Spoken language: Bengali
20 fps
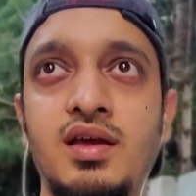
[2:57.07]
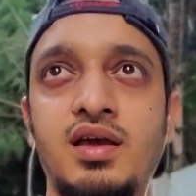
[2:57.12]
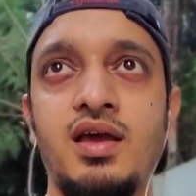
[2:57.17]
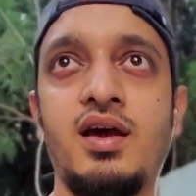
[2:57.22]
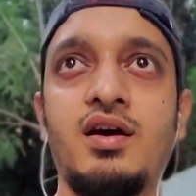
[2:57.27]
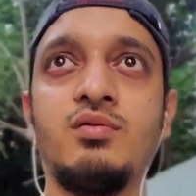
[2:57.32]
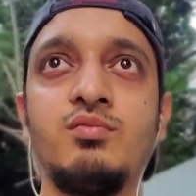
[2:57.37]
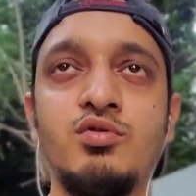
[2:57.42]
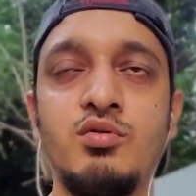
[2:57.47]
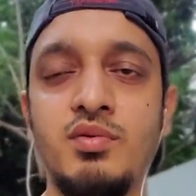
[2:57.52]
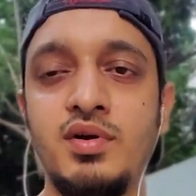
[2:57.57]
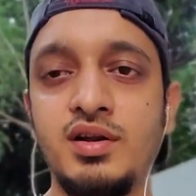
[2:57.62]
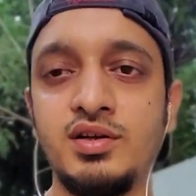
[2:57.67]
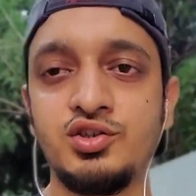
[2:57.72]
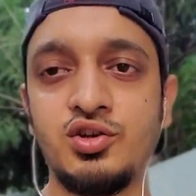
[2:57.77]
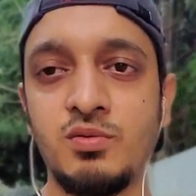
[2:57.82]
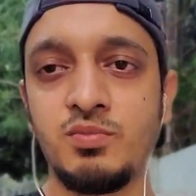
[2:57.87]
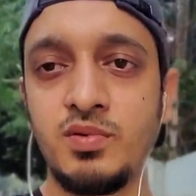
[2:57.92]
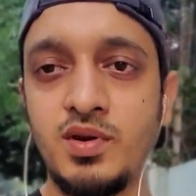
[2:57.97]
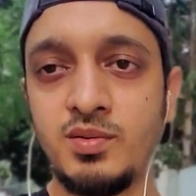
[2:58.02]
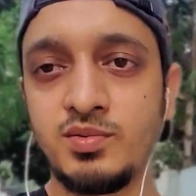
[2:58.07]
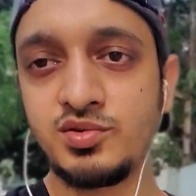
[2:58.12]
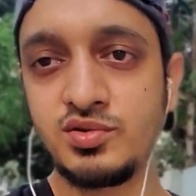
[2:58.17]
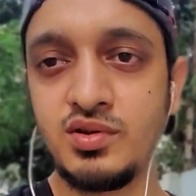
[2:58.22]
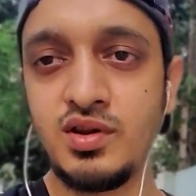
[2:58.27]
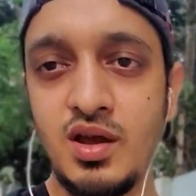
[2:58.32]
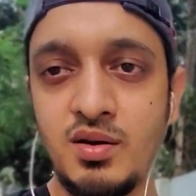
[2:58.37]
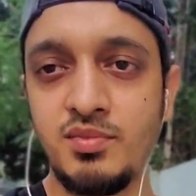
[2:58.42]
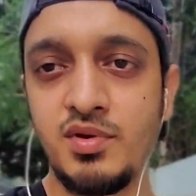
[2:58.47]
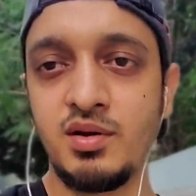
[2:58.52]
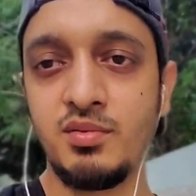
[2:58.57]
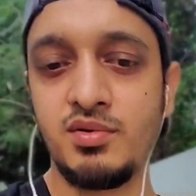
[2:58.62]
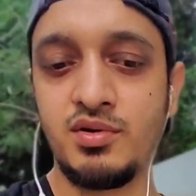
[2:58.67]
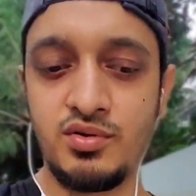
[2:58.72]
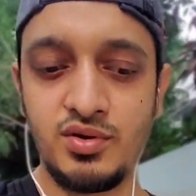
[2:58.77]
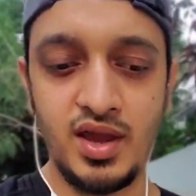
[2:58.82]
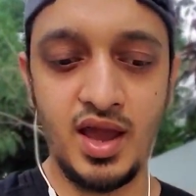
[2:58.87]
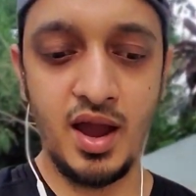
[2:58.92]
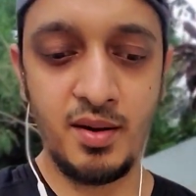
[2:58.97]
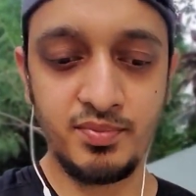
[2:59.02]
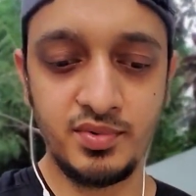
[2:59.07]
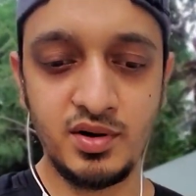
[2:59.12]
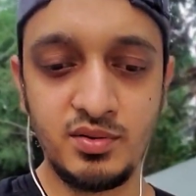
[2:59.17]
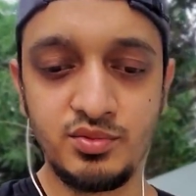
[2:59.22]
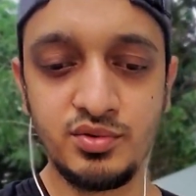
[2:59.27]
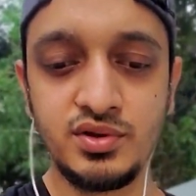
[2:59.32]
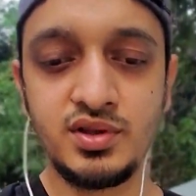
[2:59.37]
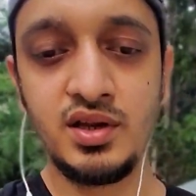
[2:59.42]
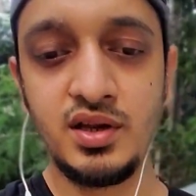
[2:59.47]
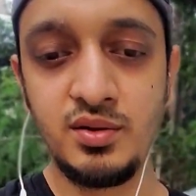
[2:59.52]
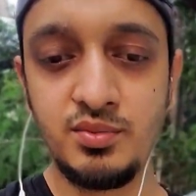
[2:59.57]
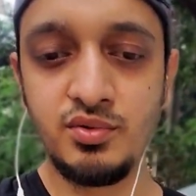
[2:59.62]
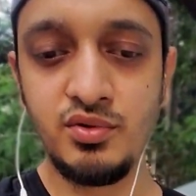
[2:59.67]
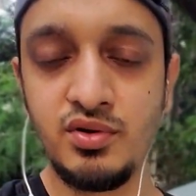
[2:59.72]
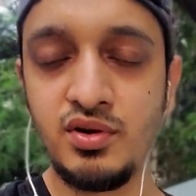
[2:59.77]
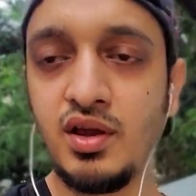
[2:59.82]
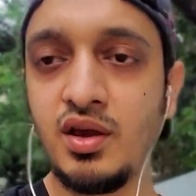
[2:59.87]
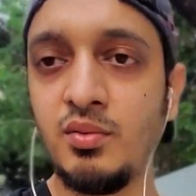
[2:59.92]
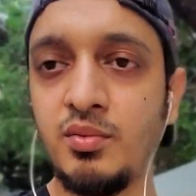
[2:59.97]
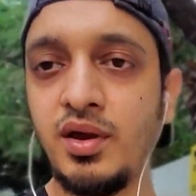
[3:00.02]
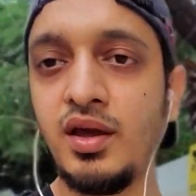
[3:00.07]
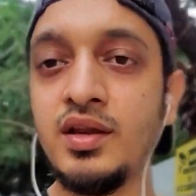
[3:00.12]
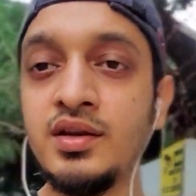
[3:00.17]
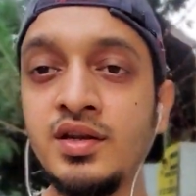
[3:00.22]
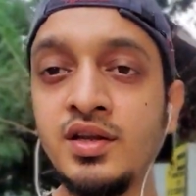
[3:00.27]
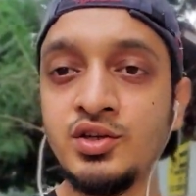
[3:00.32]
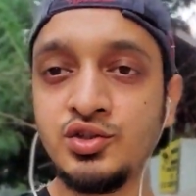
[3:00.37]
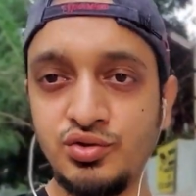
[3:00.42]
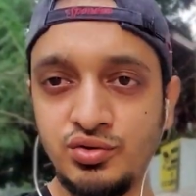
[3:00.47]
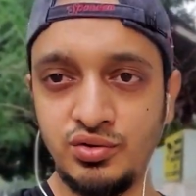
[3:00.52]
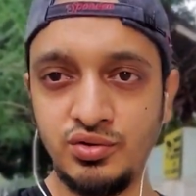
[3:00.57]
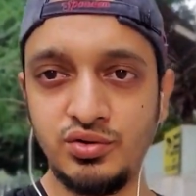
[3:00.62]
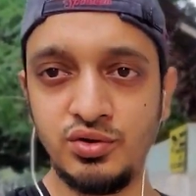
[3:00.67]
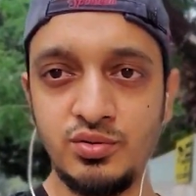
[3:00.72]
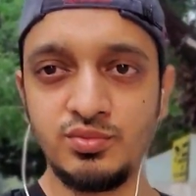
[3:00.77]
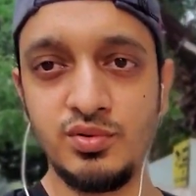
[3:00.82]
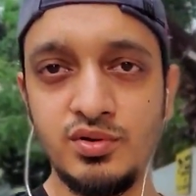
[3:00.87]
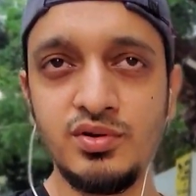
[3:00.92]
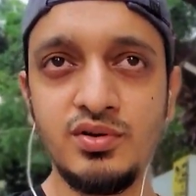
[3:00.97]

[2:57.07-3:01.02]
এখন মোবাইলের সব ক্লিপসগুলো আমি আমার ওই অ্যাপটার মধ্যে নিব নিয়ে আমি এডিটিং শুরু করব